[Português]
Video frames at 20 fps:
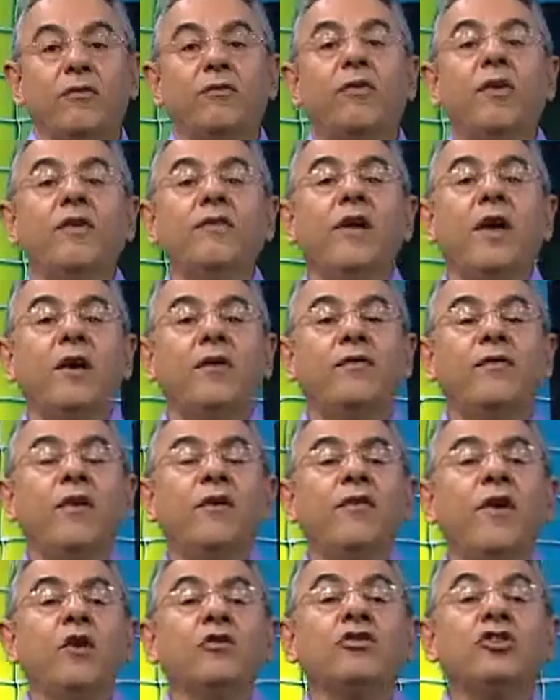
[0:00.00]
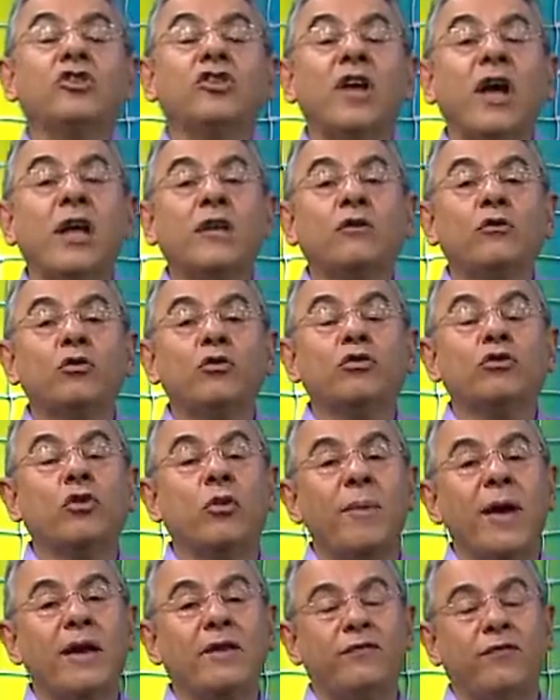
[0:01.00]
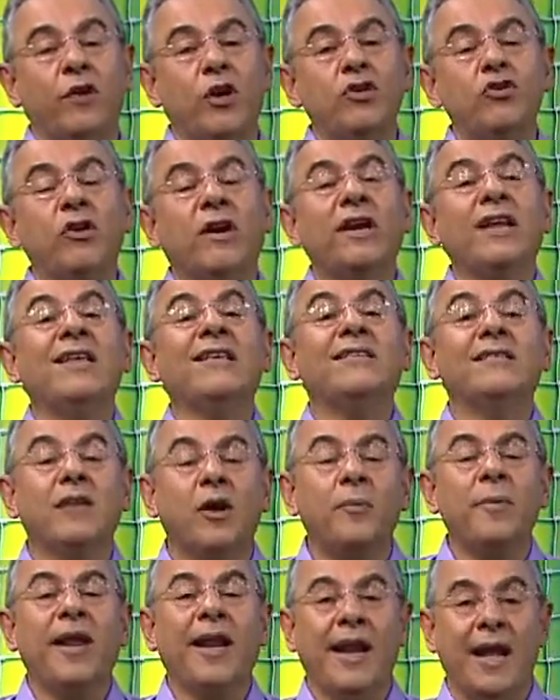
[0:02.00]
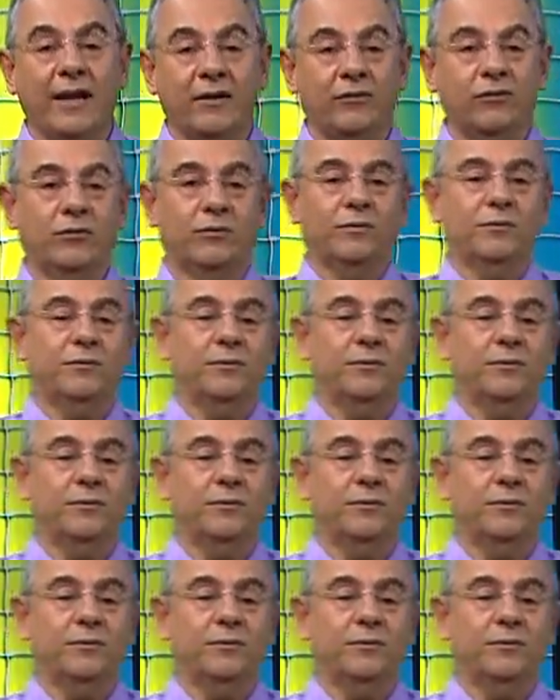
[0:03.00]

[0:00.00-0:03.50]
Vamos ver, vamos ver o Santos como é que foi jogando em São Bernardo.